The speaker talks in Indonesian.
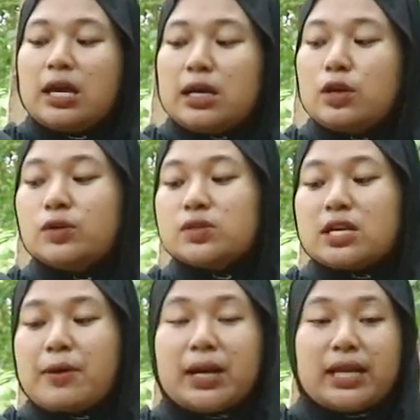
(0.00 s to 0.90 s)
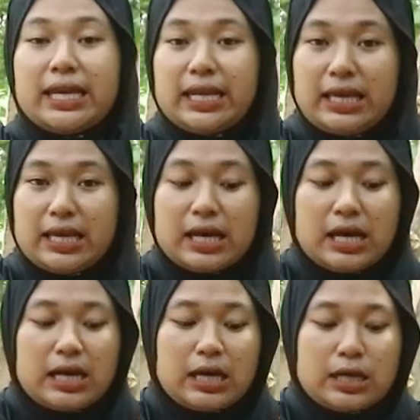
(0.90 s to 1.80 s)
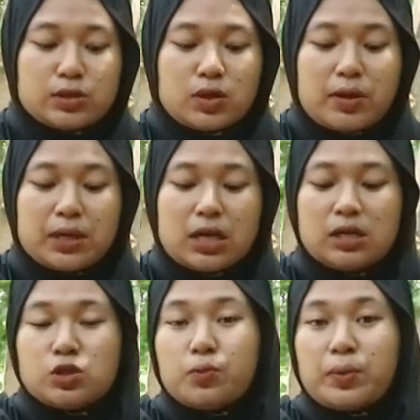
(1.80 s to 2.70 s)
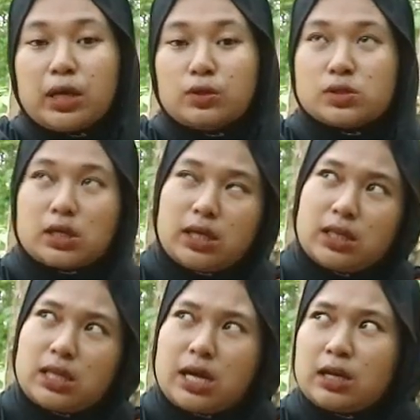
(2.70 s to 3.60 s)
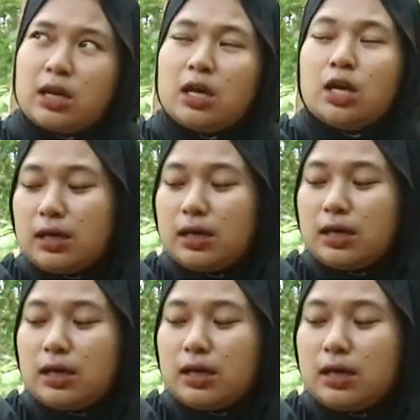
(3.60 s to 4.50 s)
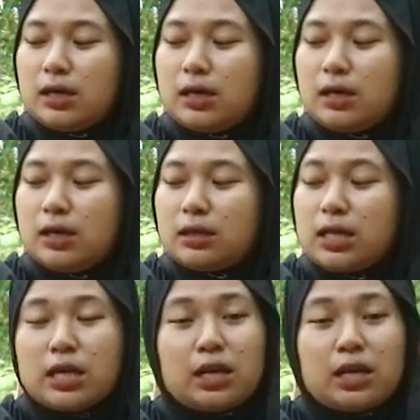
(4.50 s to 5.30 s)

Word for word: dan untuk senapan ini uh, sudah pernah dicoba itu sekitar uh, 3000